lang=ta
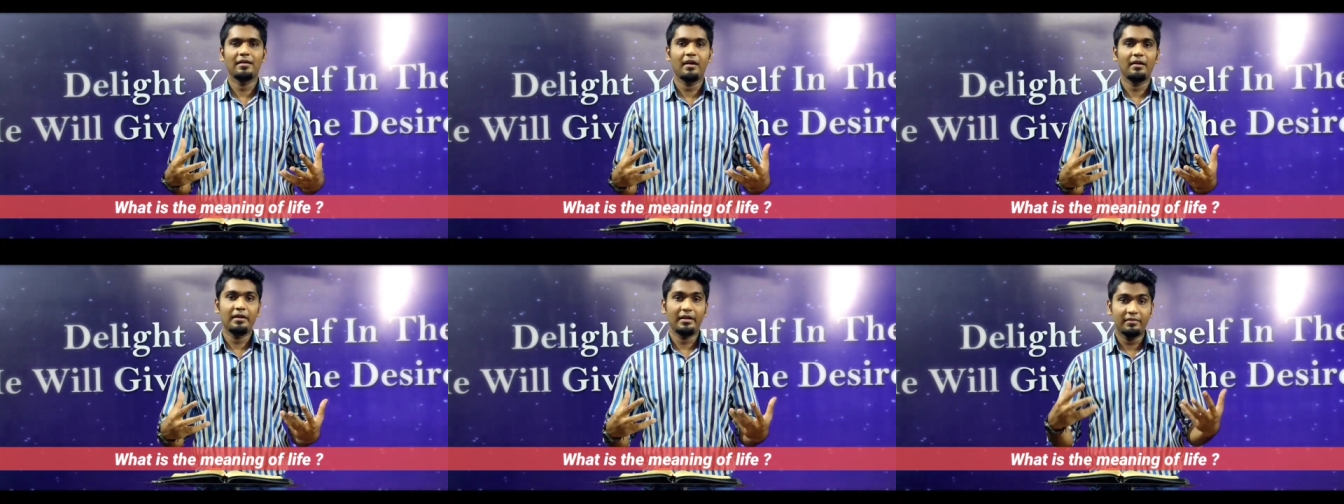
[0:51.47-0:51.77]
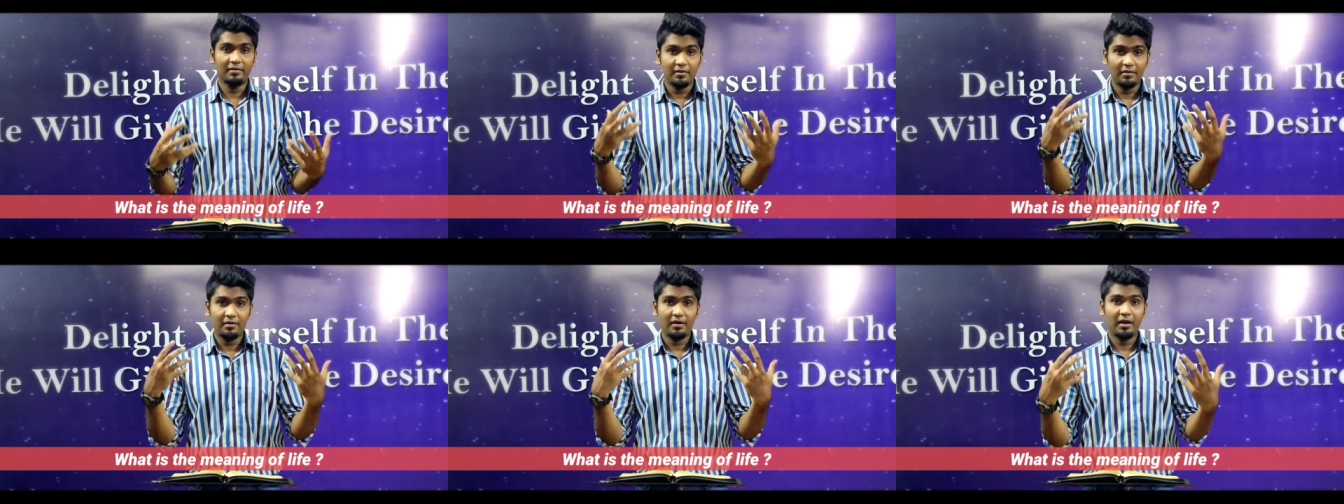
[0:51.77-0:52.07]
தான்
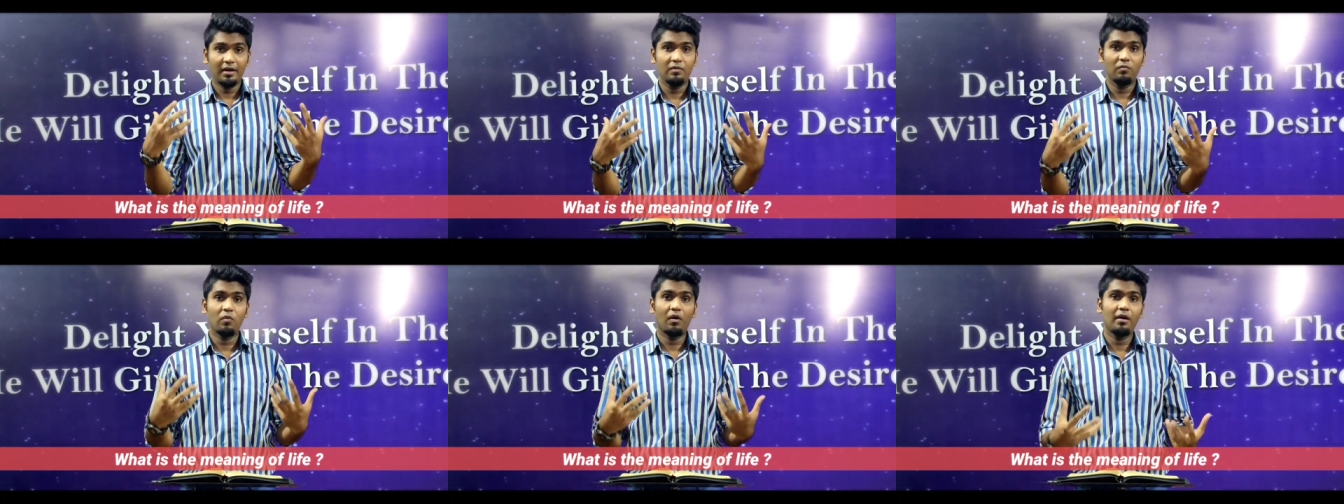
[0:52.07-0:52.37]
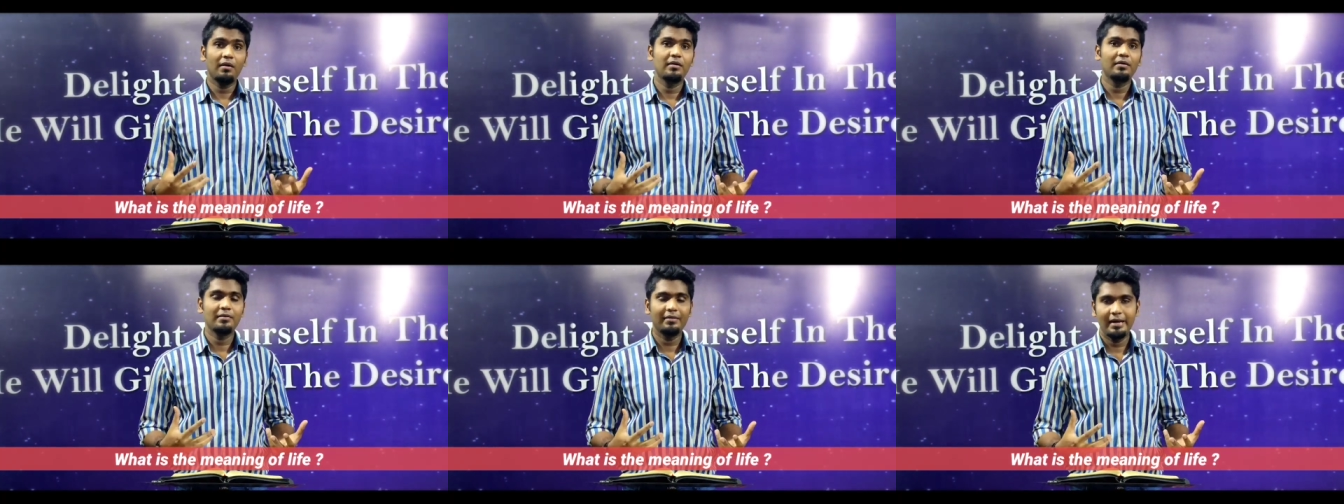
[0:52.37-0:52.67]
எதற்காய்
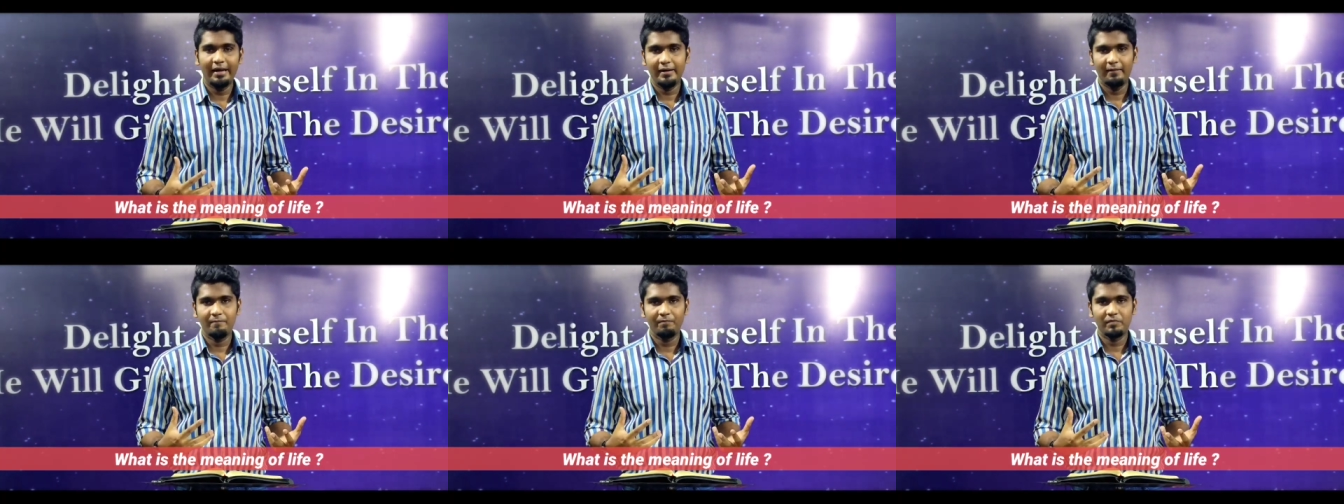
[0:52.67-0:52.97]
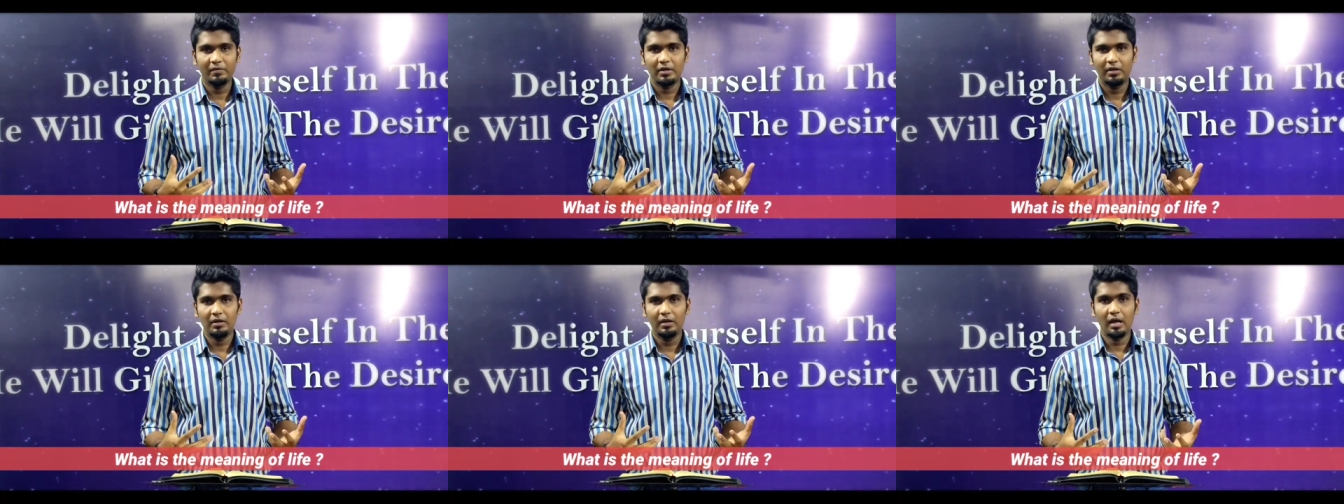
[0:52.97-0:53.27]
வாழுகிறேன்
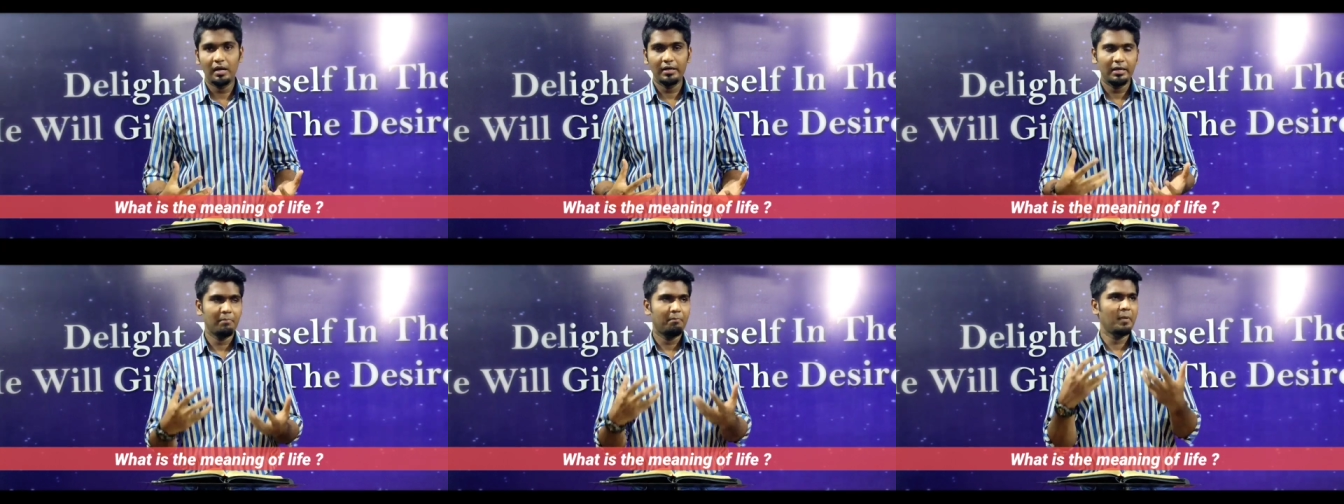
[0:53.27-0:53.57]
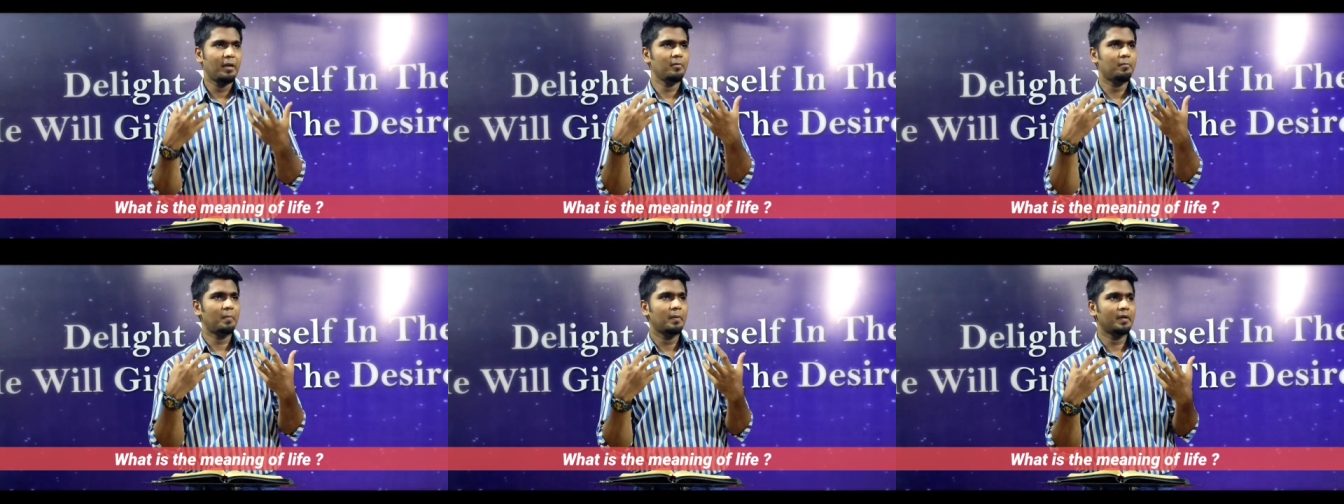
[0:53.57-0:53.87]
நான்
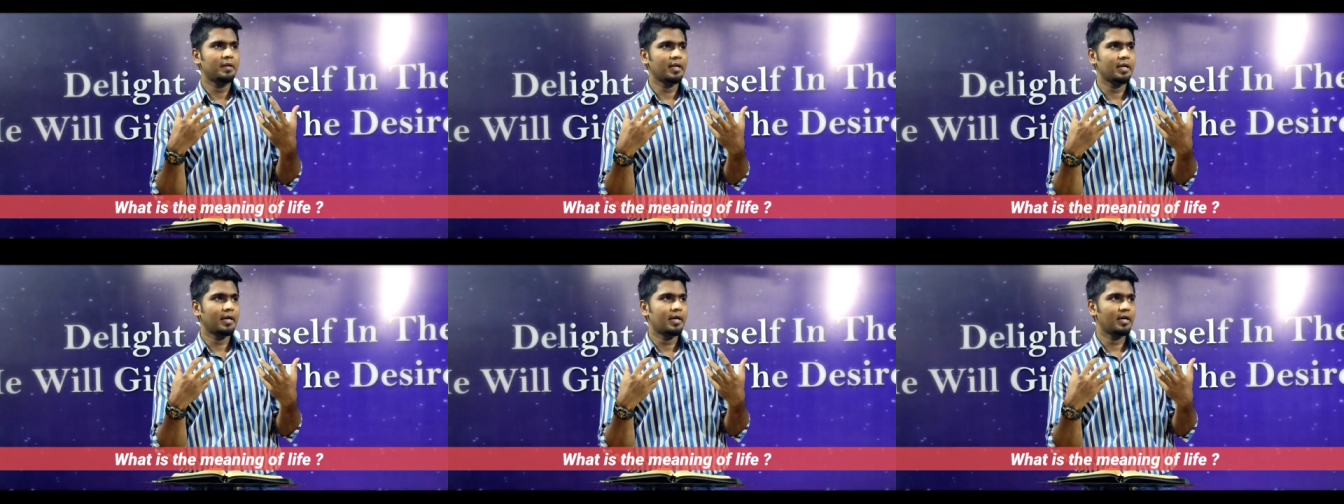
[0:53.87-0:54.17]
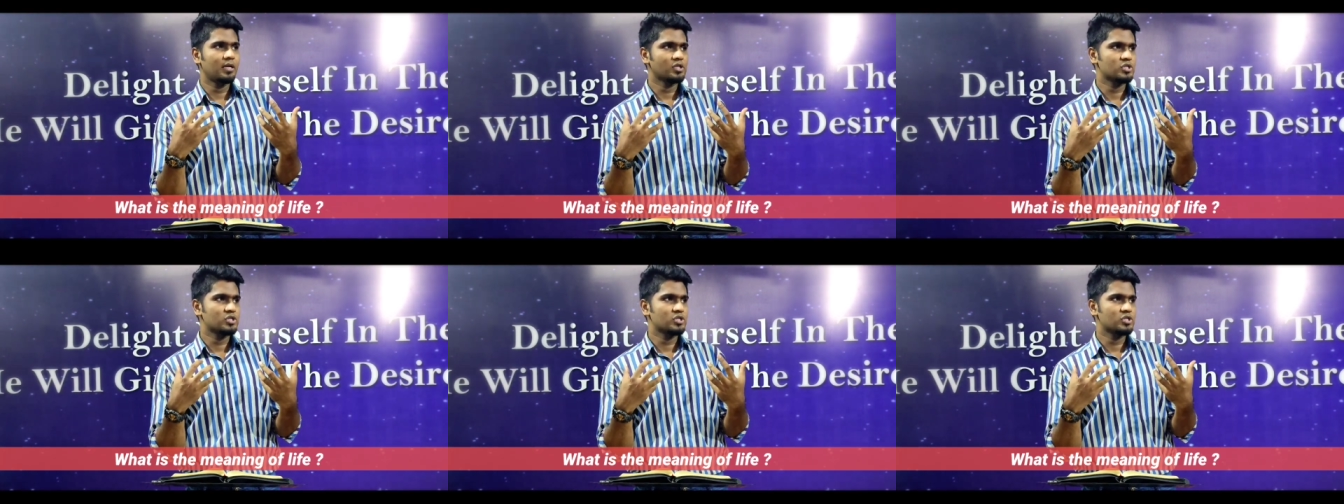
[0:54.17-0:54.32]
எப்பேற்பட்ட